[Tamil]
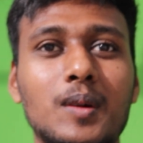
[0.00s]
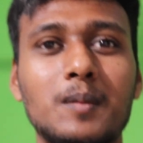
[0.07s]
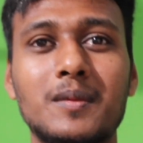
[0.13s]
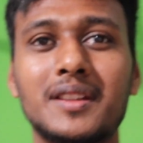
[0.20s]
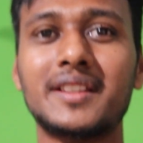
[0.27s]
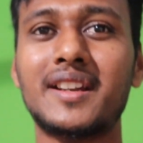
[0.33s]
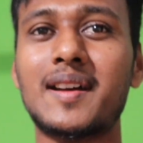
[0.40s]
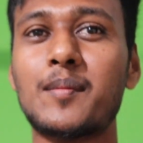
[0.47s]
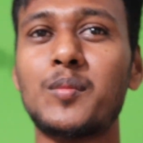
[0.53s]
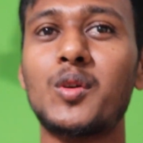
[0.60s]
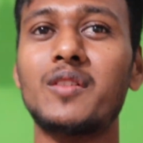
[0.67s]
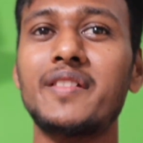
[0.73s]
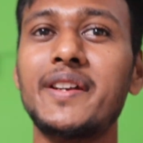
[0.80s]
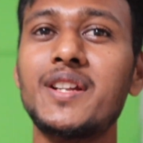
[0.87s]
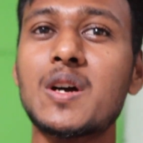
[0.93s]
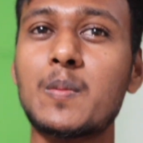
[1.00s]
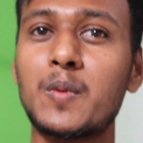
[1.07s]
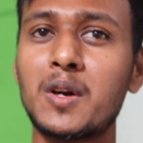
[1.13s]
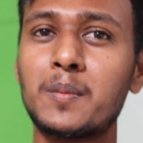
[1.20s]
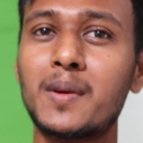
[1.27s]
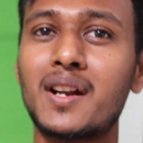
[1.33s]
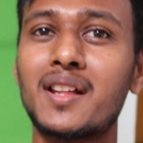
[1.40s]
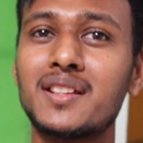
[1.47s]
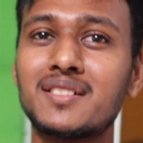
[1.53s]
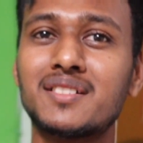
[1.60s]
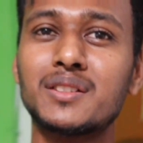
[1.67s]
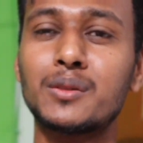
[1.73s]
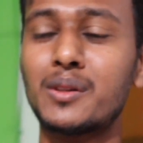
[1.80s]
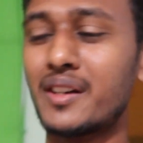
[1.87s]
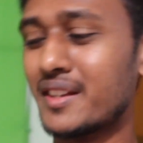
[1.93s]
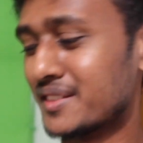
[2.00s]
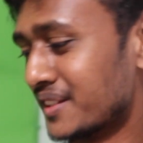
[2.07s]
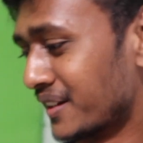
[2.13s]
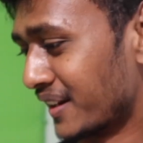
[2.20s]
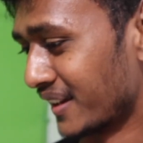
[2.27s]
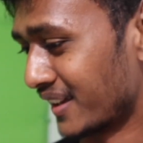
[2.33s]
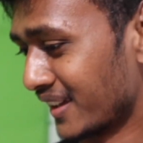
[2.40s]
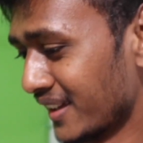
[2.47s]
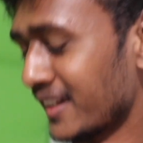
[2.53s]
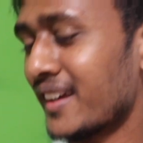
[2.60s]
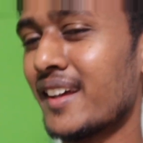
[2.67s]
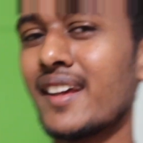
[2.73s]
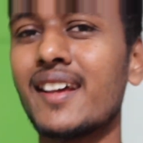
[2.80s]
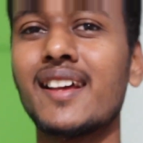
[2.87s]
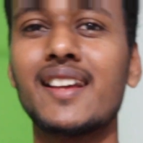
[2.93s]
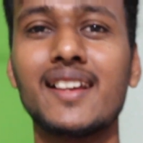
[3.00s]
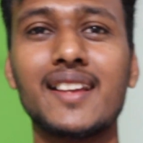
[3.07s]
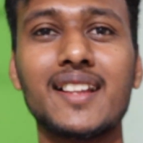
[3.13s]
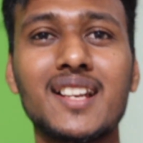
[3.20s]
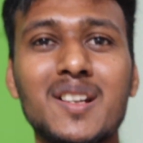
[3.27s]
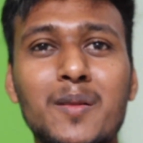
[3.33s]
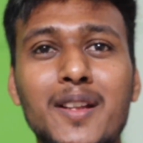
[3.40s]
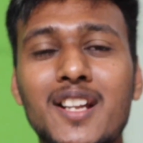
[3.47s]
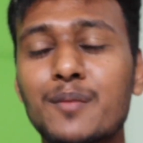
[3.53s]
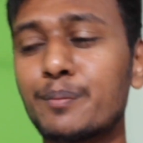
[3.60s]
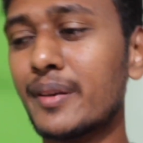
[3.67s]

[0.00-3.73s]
ஒன் மந்த் நான் அப்லோட் வீடியோ அப்லோட் பண்ணாதுக்கு வந்து ஒரு ரீசன் இருக்குது என்ன அப்படின்னா